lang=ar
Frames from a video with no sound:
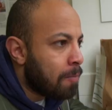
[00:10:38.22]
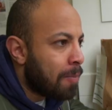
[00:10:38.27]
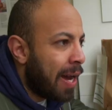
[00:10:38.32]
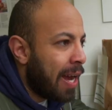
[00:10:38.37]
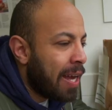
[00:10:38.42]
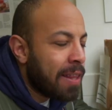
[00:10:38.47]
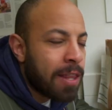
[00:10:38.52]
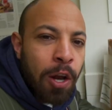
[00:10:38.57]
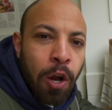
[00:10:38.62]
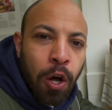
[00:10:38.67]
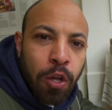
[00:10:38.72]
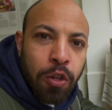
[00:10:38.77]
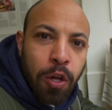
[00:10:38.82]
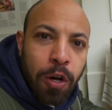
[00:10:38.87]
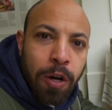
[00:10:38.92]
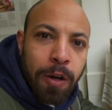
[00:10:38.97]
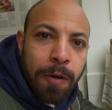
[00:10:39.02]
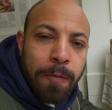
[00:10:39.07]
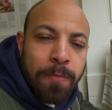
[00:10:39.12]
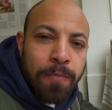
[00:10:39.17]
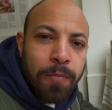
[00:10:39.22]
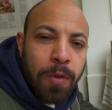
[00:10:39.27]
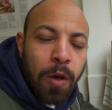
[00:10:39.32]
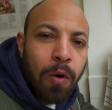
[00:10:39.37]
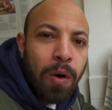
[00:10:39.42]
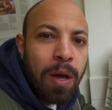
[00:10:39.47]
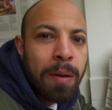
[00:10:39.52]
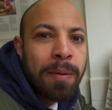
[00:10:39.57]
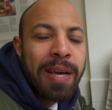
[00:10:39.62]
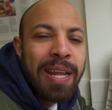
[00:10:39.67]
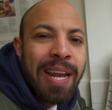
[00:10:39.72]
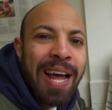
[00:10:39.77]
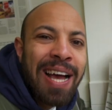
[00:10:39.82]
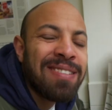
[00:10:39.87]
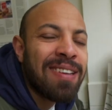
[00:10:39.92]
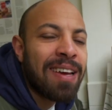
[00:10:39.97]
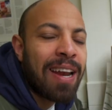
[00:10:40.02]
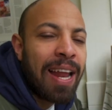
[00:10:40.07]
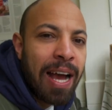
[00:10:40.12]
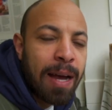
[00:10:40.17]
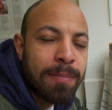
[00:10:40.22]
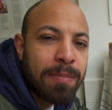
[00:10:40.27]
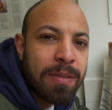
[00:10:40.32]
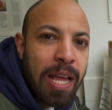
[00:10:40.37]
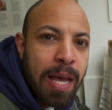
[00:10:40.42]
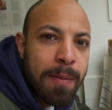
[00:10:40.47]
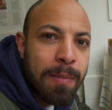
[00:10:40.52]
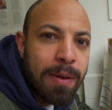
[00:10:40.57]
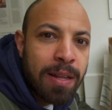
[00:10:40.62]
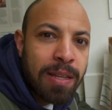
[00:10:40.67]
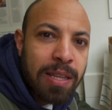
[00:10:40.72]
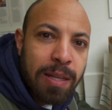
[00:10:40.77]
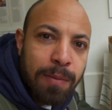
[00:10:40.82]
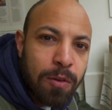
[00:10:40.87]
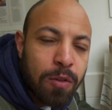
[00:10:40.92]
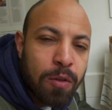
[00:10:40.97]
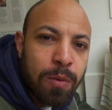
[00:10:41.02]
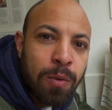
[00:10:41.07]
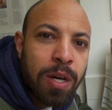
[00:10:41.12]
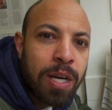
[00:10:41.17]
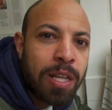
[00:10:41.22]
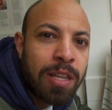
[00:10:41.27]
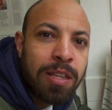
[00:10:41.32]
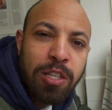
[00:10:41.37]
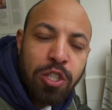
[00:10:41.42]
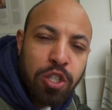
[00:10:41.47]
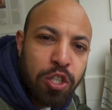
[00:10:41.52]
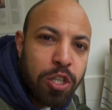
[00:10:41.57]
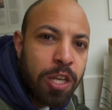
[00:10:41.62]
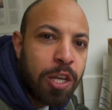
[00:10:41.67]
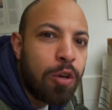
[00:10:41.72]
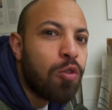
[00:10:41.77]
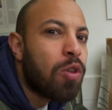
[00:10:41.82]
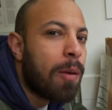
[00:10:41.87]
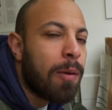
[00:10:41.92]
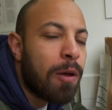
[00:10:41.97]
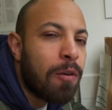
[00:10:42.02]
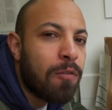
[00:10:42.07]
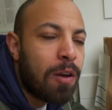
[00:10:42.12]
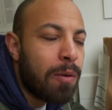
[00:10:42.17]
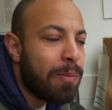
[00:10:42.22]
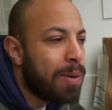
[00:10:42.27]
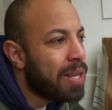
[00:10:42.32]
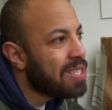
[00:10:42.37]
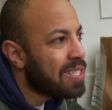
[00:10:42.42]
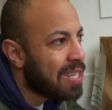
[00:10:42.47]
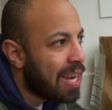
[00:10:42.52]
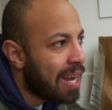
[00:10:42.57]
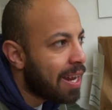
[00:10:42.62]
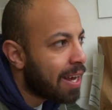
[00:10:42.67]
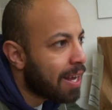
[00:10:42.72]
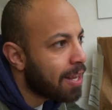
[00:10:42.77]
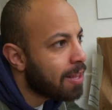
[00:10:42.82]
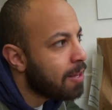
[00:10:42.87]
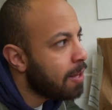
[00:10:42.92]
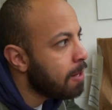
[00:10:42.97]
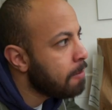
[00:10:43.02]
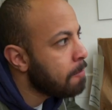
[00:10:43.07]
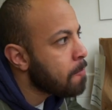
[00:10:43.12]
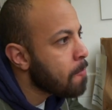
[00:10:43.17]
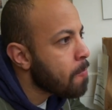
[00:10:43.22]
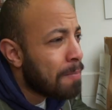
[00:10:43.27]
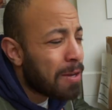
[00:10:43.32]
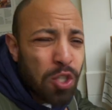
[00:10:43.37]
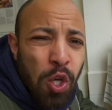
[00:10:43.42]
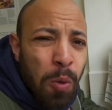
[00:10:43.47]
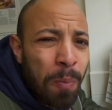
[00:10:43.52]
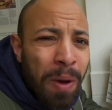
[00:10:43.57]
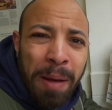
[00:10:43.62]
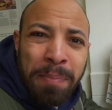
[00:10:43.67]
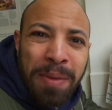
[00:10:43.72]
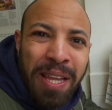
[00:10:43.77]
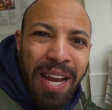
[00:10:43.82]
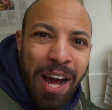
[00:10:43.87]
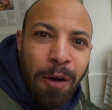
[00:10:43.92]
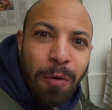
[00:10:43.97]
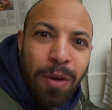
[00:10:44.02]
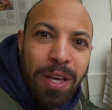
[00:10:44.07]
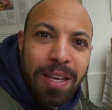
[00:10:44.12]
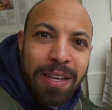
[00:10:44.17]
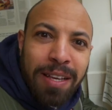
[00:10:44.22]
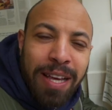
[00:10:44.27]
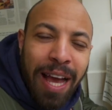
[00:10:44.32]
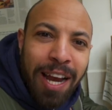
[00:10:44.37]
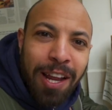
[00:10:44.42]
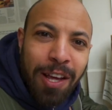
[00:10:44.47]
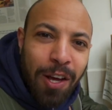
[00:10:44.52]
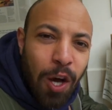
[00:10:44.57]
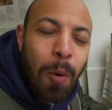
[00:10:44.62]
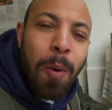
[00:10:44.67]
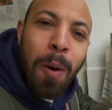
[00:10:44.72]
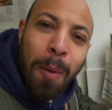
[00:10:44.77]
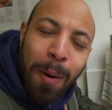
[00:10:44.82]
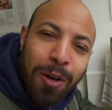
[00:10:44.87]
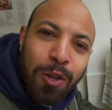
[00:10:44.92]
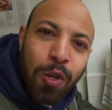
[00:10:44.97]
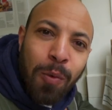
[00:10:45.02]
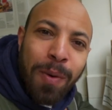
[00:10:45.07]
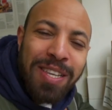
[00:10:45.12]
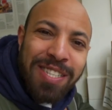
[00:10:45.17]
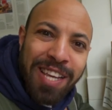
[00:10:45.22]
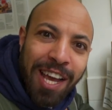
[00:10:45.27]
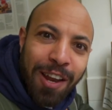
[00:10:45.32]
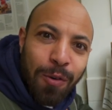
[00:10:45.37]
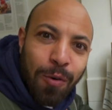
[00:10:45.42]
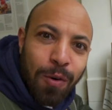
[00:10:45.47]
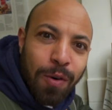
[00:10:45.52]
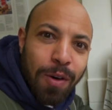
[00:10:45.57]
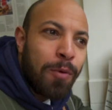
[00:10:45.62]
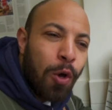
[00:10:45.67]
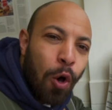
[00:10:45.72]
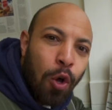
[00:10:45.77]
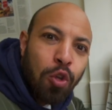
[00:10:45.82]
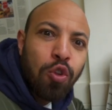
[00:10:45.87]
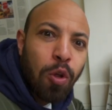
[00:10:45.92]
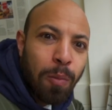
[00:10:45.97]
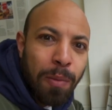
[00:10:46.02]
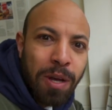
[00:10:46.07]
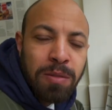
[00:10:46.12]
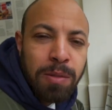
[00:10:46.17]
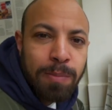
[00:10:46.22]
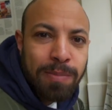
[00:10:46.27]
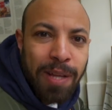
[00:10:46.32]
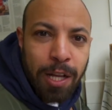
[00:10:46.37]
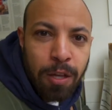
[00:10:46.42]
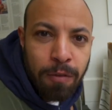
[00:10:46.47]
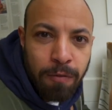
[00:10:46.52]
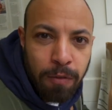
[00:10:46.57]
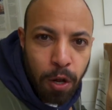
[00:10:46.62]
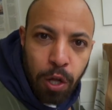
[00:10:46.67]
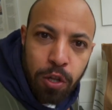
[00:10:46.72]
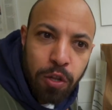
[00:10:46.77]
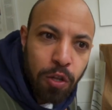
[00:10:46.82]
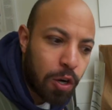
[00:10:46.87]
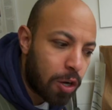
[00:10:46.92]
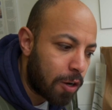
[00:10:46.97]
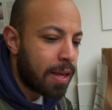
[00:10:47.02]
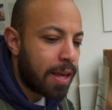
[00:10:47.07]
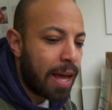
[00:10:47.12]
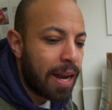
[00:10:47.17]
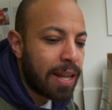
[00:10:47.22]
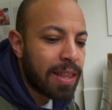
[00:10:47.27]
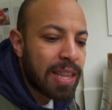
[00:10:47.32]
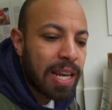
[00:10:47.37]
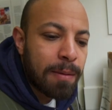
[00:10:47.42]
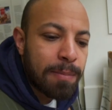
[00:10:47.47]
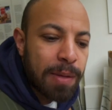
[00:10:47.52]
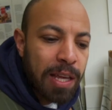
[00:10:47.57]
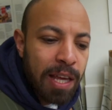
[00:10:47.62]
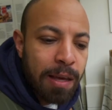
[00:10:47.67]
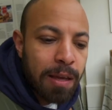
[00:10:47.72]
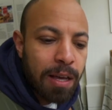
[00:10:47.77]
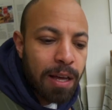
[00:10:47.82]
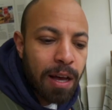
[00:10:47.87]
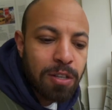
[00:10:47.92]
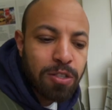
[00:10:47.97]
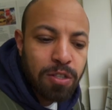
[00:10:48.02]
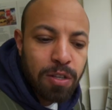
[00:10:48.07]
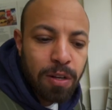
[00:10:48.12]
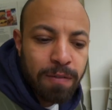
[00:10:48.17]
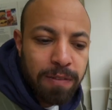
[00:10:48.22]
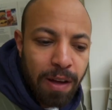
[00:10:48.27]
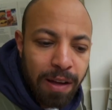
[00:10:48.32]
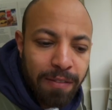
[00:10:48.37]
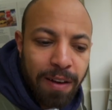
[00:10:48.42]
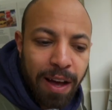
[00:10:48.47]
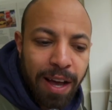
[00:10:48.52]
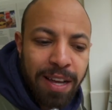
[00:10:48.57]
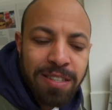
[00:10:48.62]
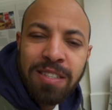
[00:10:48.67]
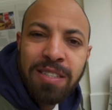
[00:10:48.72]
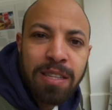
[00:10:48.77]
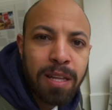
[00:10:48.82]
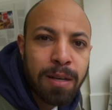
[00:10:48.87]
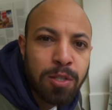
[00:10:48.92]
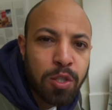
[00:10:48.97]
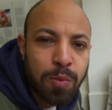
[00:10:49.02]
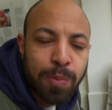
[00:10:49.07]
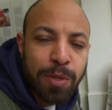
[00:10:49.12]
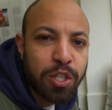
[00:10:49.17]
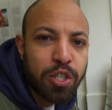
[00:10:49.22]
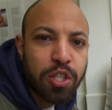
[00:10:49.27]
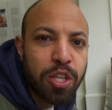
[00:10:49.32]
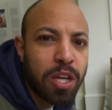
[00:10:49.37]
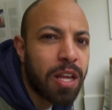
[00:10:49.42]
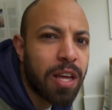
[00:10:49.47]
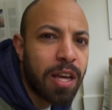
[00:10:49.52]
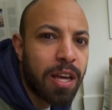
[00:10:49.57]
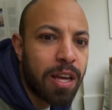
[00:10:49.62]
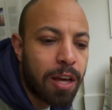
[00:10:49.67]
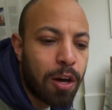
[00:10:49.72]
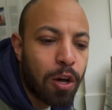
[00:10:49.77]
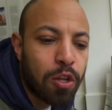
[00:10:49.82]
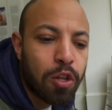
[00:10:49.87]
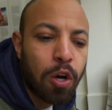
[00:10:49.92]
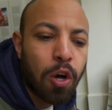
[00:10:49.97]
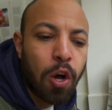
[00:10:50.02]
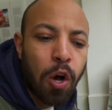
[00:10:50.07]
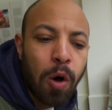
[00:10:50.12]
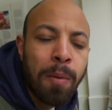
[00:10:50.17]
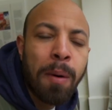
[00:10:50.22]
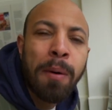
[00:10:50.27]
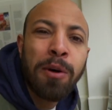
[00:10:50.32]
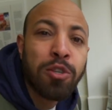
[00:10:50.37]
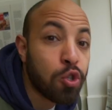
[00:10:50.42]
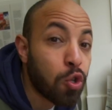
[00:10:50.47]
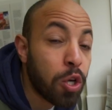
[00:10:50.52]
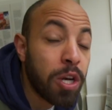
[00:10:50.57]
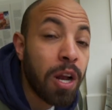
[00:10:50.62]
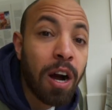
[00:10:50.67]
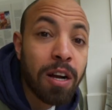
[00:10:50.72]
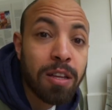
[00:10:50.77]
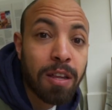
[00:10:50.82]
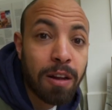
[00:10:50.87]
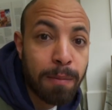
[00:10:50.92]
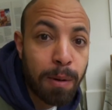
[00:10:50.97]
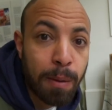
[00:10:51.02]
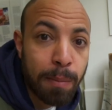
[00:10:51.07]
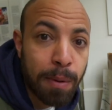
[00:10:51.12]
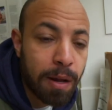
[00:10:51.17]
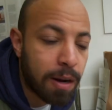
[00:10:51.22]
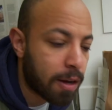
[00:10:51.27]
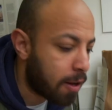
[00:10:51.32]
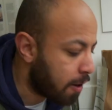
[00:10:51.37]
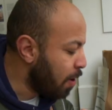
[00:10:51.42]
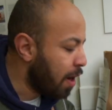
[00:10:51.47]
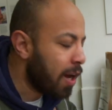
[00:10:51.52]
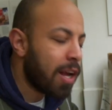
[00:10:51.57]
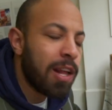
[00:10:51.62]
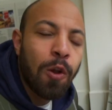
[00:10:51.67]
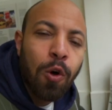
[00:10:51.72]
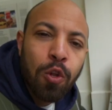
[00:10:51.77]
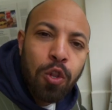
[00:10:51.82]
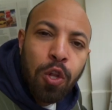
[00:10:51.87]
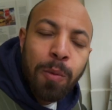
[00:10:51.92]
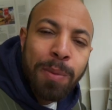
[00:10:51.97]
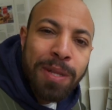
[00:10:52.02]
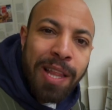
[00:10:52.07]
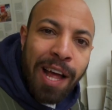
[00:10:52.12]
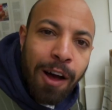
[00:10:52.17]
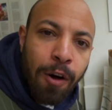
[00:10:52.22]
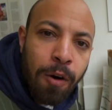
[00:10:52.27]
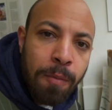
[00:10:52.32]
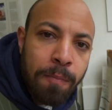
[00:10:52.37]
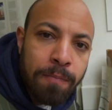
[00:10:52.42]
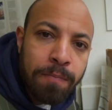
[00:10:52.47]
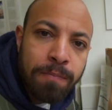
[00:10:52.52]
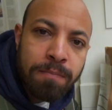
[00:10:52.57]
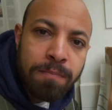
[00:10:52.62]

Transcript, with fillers: مع ان الهوت دوج هو يمكن اسهل حاجه بتتعمل انت برضه ممكن تشتريه وتعمله في البيت سهل جدا بس هم جامدين قوي يعني هم برضه ما زالوا بيحطوا البصمه بتاعتهم في الهوت دوج يعني انت لما تيجي اصلا فايف جايز انت مش بتشتري هوت دوج هم مشهورين اكتر بالبرجر ولكن الهوت دوج بتاعهم